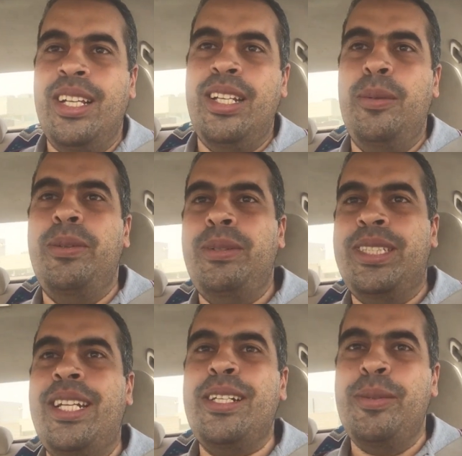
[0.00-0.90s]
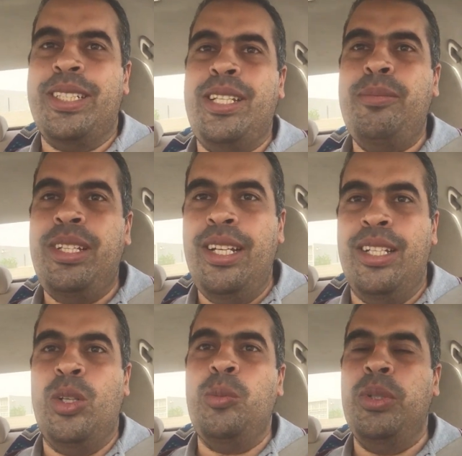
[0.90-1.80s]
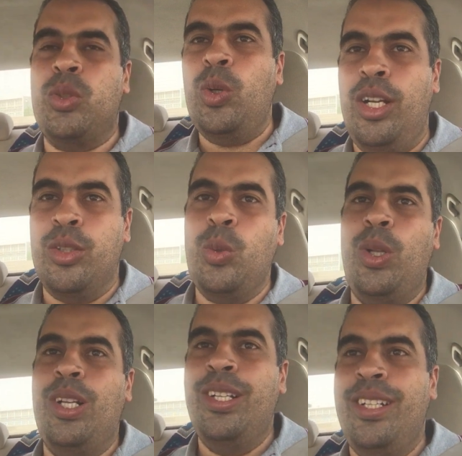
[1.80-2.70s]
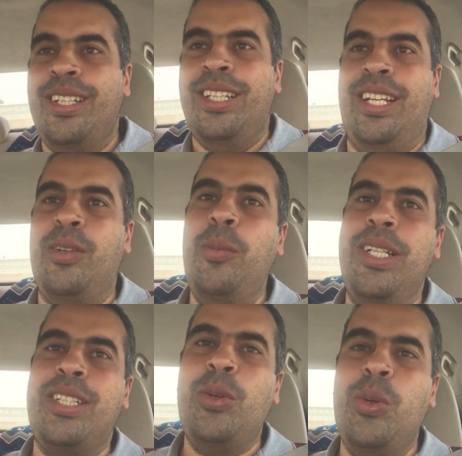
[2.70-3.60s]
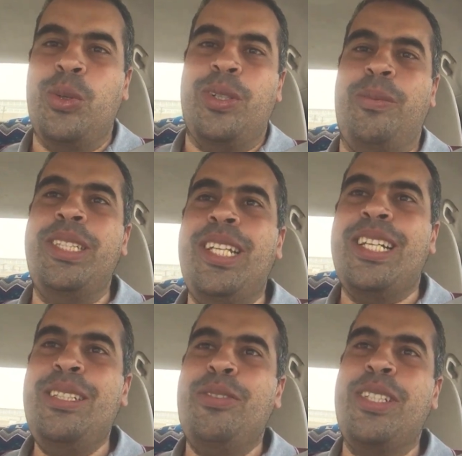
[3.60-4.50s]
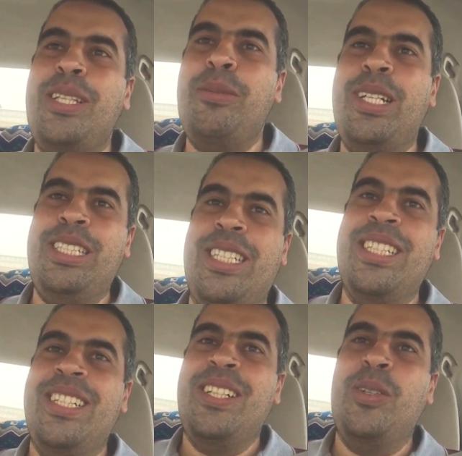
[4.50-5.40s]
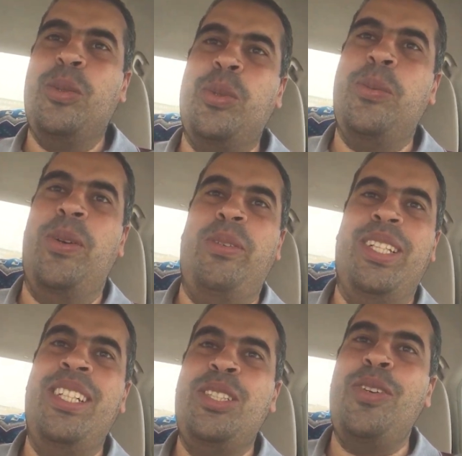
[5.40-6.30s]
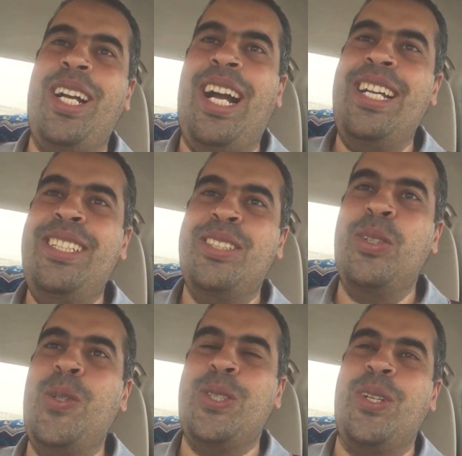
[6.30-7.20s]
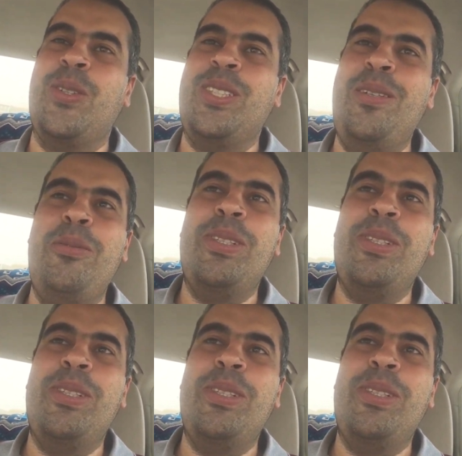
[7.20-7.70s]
اللي بيترجم الكتاب ده اليهود بيقتلوه على طول يعني هم قتلوك ما انت اللي كاتب في الكتاب كده وبعدين اشوفك حي يرزق قدام